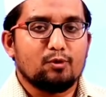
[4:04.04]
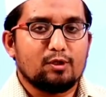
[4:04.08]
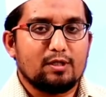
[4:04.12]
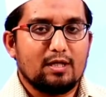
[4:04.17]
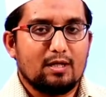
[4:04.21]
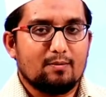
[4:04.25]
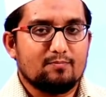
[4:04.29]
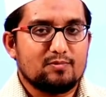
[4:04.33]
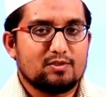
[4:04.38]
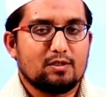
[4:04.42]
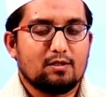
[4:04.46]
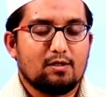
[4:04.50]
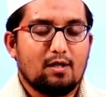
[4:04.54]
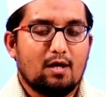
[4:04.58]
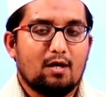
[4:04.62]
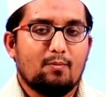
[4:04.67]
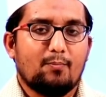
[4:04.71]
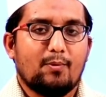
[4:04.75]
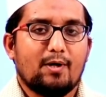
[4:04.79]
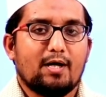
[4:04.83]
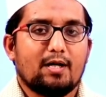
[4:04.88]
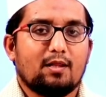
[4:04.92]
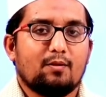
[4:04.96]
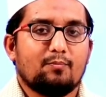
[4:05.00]
முக்கிய அம்சங்களாக
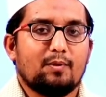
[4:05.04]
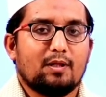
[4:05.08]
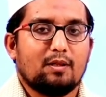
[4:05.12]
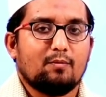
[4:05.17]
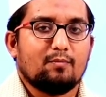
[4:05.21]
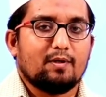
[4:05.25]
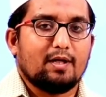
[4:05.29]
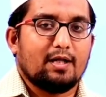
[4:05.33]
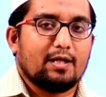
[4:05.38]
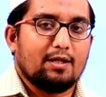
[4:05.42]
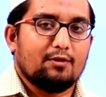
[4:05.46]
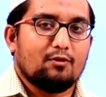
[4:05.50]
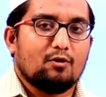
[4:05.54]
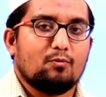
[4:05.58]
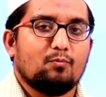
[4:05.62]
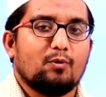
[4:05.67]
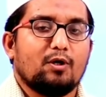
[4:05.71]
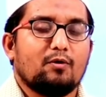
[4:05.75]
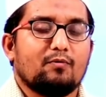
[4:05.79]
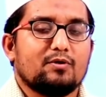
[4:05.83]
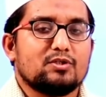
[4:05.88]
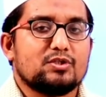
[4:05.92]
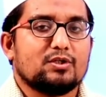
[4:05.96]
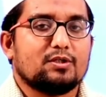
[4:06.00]
பாரத பிரதமர் நரேந்திர
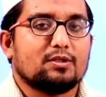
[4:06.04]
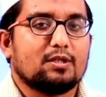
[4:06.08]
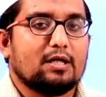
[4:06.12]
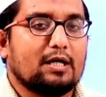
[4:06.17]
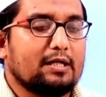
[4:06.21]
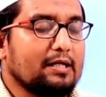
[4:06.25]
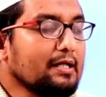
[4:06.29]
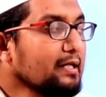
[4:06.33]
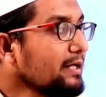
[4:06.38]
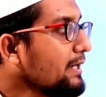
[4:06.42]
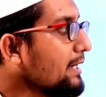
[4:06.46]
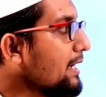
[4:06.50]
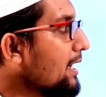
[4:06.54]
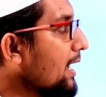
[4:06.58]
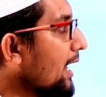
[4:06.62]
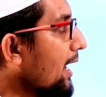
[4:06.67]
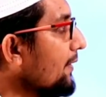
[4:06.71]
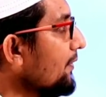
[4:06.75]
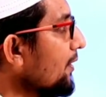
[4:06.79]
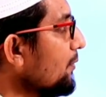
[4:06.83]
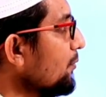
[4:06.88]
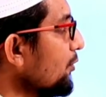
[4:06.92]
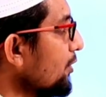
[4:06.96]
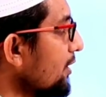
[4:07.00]
மோடி வச்சிருந்தார்
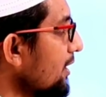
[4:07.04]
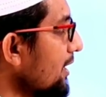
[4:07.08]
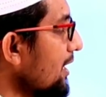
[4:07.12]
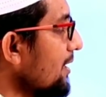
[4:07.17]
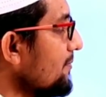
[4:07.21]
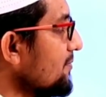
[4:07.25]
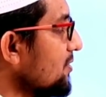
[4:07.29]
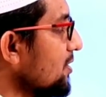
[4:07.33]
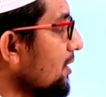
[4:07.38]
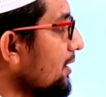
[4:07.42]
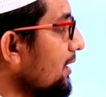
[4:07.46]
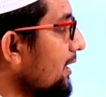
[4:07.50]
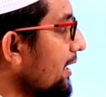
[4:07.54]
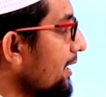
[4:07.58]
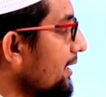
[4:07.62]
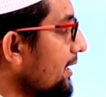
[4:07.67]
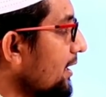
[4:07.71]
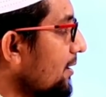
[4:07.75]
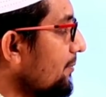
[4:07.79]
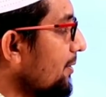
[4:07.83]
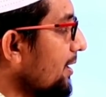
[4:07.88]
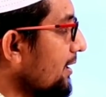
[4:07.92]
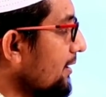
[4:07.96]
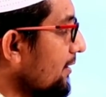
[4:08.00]
அந்த முக்கிய அம்சங்கள்
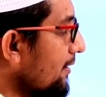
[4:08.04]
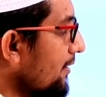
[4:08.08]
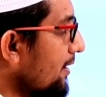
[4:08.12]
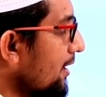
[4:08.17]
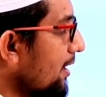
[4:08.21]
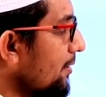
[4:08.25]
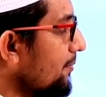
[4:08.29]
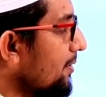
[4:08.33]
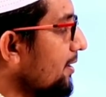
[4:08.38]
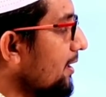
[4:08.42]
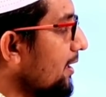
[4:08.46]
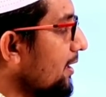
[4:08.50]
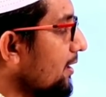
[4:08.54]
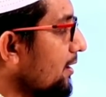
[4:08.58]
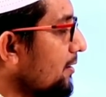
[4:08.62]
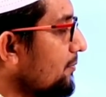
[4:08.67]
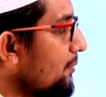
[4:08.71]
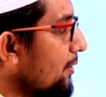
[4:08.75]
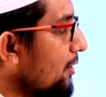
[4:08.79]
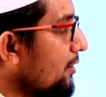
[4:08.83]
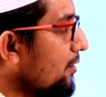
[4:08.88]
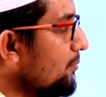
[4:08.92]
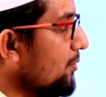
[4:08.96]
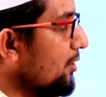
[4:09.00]
என்ன அப்படிங்கிறத நாம் இந்த இடத்துல
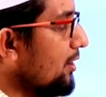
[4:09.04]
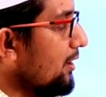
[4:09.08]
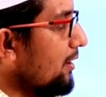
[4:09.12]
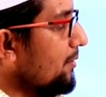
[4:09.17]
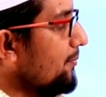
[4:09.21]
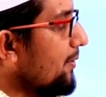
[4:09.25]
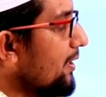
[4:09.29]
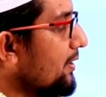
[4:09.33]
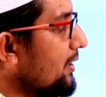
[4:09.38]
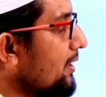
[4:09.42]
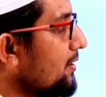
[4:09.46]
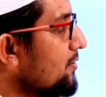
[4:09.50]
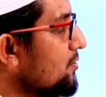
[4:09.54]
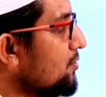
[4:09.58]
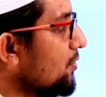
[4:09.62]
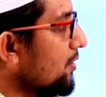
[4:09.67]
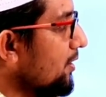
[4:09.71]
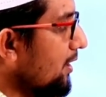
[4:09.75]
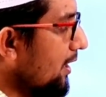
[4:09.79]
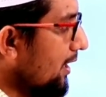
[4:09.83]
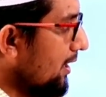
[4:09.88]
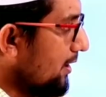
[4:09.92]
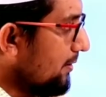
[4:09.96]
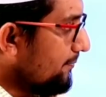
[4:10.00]
பார்க்குறோம் முதல்ல பார்த்தீங்கன்னு
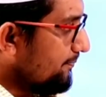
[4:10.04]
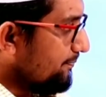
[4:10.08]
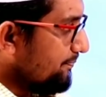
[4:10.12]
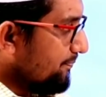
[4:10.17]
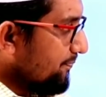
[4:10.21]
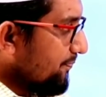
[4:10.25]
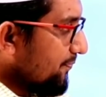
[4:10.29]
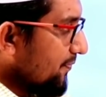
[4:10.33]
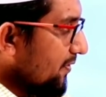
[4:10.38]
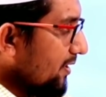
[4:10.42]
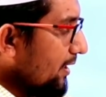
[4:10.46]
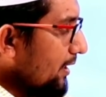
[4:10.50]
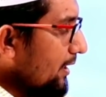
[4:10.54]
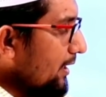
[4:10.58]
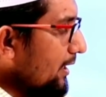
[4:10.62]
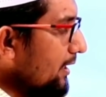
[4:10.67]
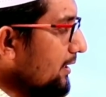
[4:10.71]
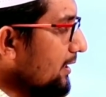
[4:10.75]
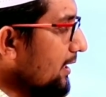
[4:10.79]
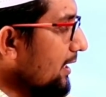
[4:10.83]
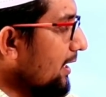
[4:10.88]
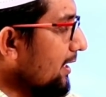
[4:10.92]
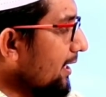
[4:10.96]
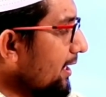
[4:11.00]
சொன்னால்
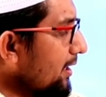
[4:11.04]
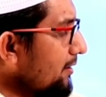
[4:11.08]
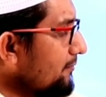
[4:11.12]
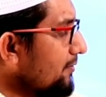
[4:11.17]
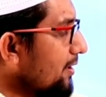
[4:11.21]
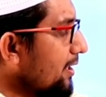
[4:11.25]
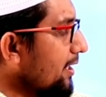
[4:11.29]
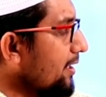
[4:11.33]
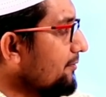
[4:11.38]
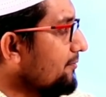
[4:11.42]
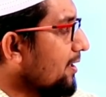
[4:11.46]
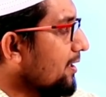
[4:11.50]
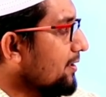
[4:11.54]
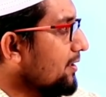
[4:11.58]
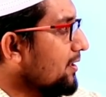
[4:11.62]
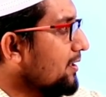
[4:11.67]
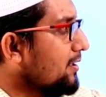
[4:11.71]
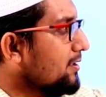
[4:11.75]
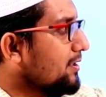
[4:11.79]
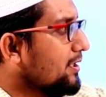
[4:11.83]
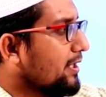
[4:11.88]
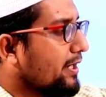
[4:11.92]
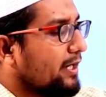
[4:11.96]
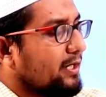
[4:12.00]
கடல் வழி
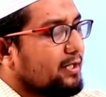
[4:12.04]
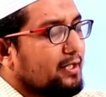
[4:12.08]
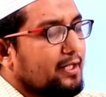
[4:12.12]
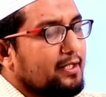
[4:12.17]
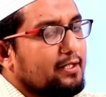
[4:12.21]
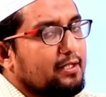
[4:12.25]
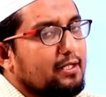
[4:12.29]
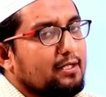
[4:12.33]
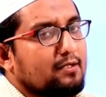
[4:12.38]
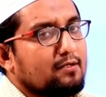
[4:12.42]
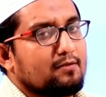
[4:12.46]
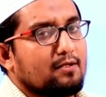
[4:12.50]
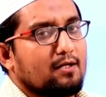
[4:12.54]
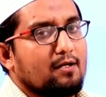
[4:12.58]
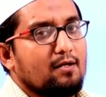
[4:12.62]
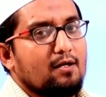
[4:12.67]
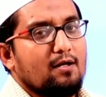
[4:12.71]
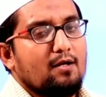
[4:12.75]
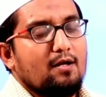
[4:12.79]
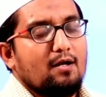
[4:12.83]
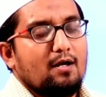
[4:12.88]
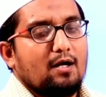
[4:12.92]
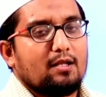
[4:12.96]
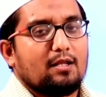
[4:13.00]
வர்த்தக தடைகளை நீக்குதல்
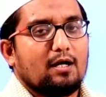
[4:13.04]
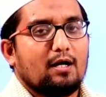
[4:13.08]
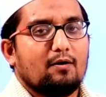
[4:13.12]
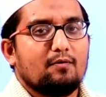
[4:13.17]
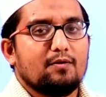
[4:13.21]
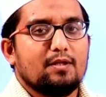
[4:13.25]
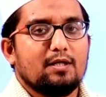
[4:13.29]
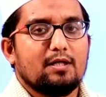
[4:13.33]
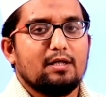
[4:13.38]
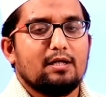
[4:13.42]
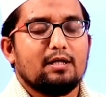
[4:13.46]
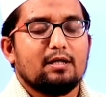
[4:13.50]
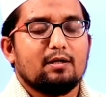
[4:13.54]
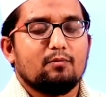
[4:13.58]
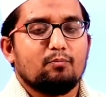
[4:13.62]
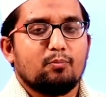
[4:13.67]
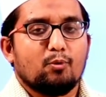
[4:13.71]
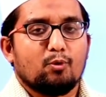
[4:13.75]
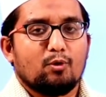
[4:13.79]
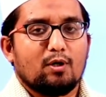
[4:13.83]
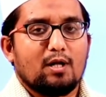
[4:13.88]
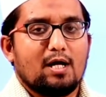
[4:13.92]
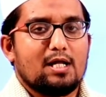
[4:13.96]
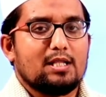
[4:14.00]
அதாவது
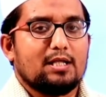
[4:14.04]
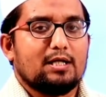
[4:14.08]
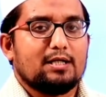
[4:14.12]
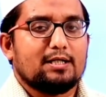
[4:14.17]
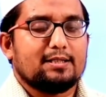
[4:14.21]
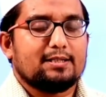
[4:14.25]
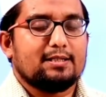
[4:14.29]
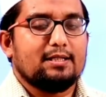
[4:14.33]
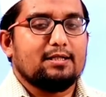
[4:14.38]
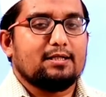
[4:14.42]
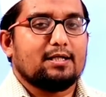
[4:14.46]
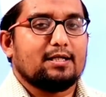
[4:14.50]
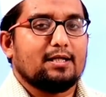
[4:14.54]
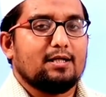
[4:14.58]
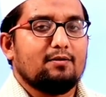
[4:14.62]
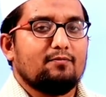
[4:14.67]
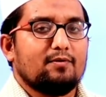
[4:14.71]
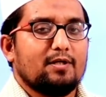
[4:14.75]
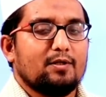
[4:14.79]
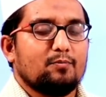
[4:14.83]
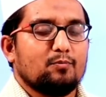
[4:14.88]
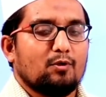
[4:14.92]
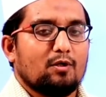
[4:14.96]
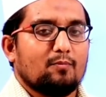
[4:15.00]
பொருளாதாரத்தில் கடல்
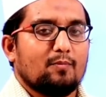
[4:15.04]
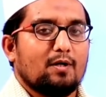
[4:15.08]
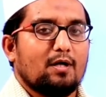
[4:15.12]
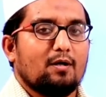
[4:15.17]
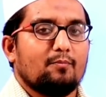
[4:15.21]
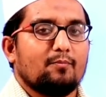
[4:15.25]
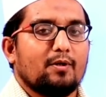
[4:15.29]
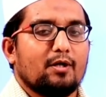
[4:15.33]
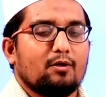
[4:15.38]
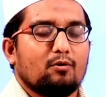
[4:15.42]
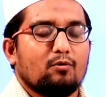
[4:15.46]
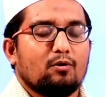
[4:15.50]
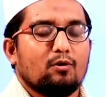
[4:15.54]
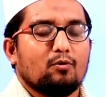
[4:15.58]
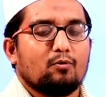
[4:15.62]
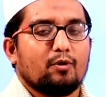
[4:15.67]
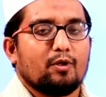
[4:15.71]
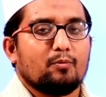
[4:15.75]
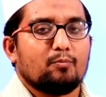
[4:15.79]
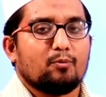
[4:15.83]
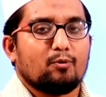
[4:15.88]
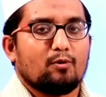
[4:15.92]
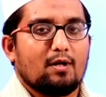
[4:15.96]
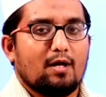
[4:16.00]
வழி மூலமாக
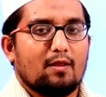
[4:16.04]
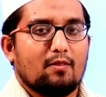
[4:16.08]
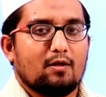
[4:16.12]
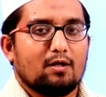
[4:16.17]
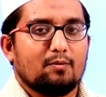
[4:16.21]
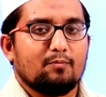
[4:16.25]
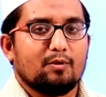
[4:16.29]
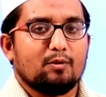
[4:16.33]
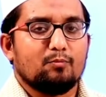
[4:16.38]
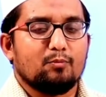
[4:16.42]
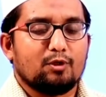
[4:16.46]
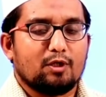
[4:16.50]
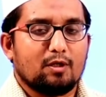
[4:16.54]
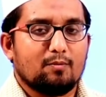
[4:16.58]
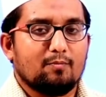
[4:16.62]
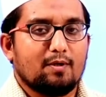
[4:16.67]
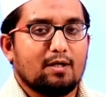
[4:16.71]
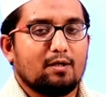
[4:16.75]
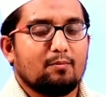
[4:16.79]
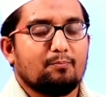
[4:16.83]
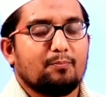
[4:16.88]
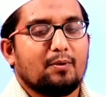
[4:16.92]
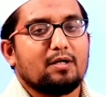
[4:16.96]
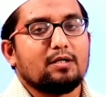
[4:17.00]
மேற்கொள்ளக்கூடிய பொருளாதாரம்
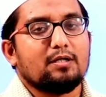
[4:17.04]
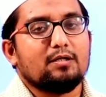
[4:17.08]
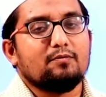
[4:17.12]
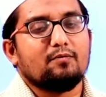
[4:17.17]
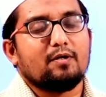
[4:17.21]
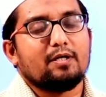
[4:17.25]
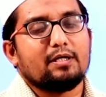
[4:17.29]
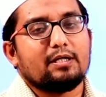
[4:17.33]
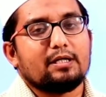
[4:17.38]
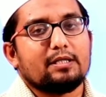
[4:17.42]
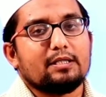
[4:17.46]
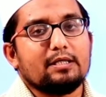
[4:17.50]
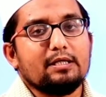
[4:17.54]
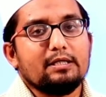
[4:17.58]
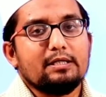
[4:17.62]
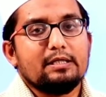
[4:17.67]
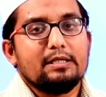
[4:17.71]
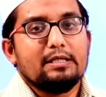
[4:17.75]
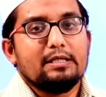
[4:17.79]
முக்கியமான பங்கு வகிக்குது